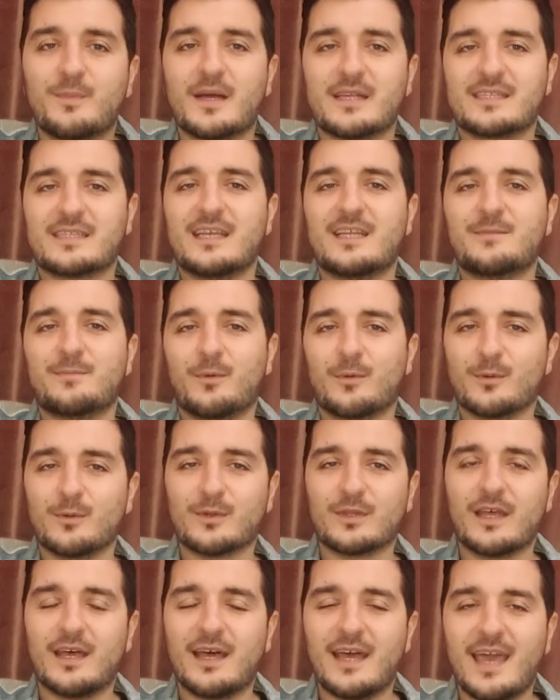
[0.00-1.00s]

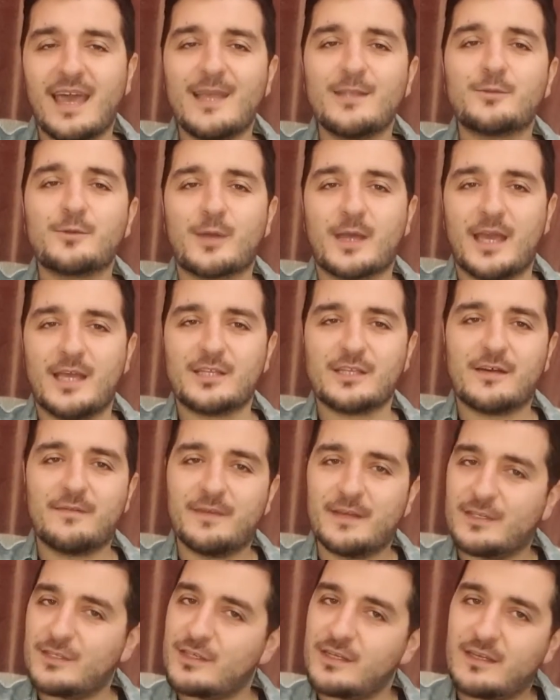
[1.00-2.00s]
basketbolunda en çok heyecan
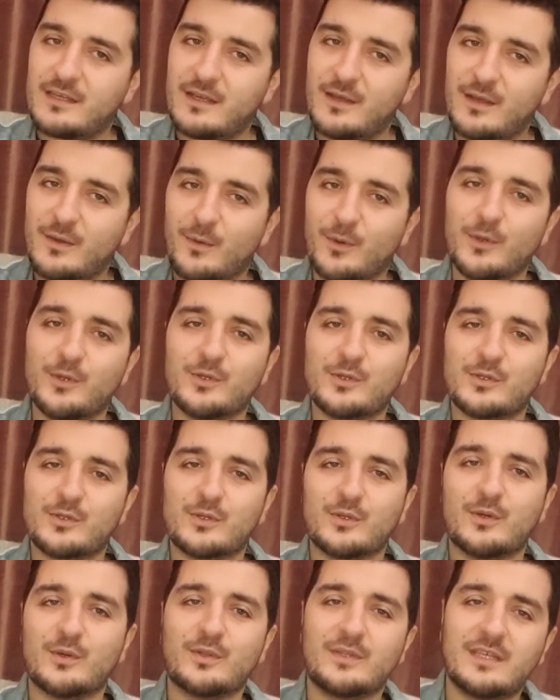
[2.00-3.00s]
verici
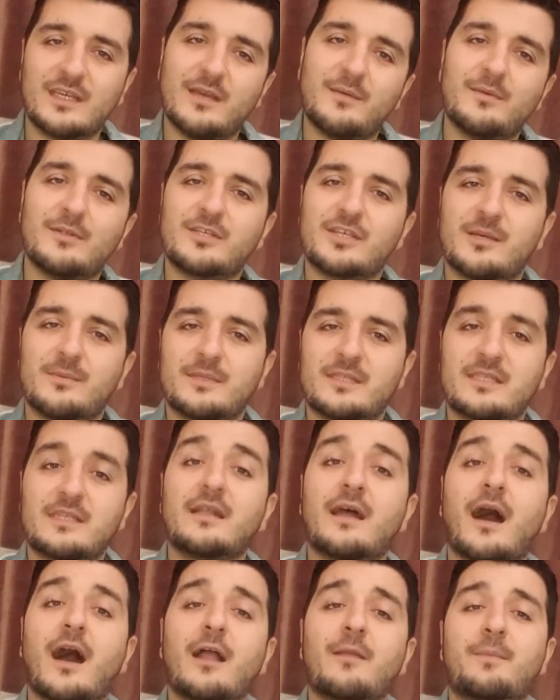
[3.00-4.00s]
oyuncusu
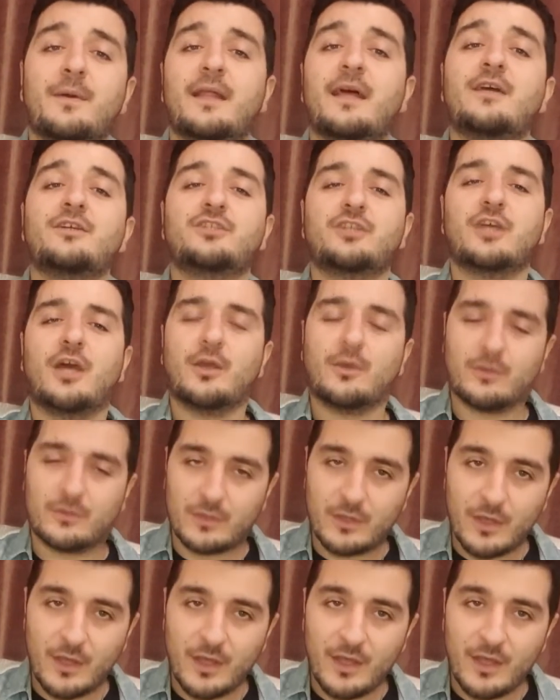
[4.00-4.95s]
diyebileceğimizin Alperen Şengün.